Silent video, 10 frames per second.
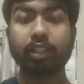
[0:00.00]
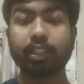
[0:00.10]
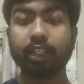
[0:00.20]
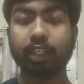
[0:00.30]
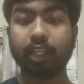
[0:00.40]

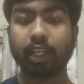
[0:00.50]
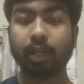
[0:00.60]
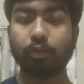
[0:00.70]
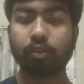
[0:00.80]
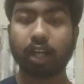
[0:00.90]
জিকে
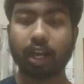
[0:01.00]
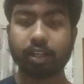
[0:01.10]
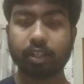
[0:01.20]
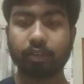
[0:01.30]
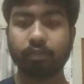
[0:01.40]
এবং
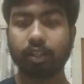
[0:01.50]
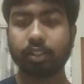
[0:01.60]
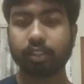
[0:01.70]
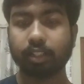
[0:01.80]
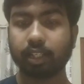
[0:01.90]
কারেন্ট
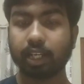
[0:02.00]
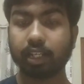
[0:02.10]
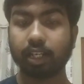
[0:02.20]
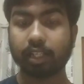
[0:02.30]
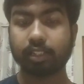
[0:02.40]
অ্যাফেয়ার্সের এই
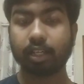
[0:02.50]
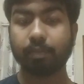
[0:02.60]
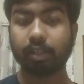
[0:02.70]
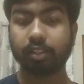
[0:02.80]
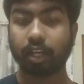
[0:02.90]
ক্লাসে
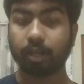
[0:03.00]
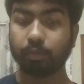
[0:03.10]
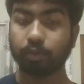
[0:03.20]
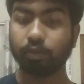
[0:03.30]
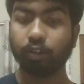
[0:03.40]
আমরা
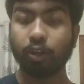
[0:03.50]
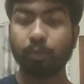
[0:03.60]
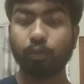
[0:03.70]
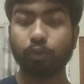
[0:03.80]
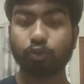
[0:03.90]
জানব
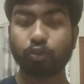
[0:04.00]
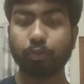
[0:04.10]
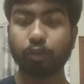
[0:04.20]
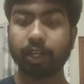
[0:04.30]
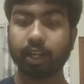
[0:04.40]
পুরুষ ও
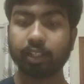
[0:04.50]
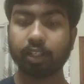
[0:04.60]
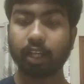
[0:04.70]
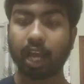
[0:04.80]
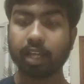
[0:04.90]

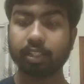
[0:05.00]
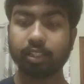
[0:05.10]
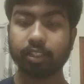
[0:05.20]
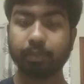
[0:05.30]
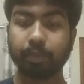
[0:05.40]
মহিলাদের
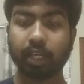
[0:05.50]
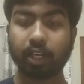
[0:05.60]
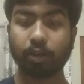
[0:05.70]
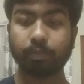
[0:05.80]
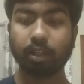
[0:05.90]
আইসিসি
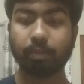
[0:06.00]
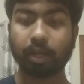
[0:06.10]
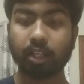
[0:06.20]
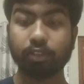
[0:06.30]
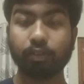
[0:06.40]
প্লেয়ার অব দ্য
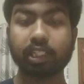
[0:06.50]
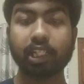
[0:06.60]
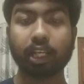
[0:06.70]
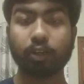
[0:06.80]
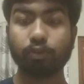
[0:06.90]
মান্থ দু
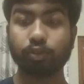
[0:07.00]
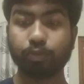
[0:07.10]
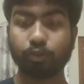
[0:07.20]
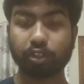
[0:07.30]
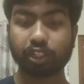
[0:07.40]
হাজার একুশ
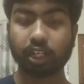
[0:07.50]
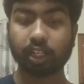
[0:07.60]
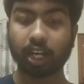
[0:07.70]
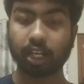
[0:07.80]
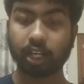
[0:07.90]
পুরস্কার
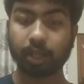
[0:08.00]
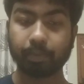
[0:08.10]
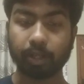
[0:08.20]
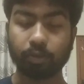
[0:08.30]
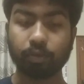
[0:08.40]
কারা কারা
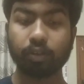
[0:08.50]
পেল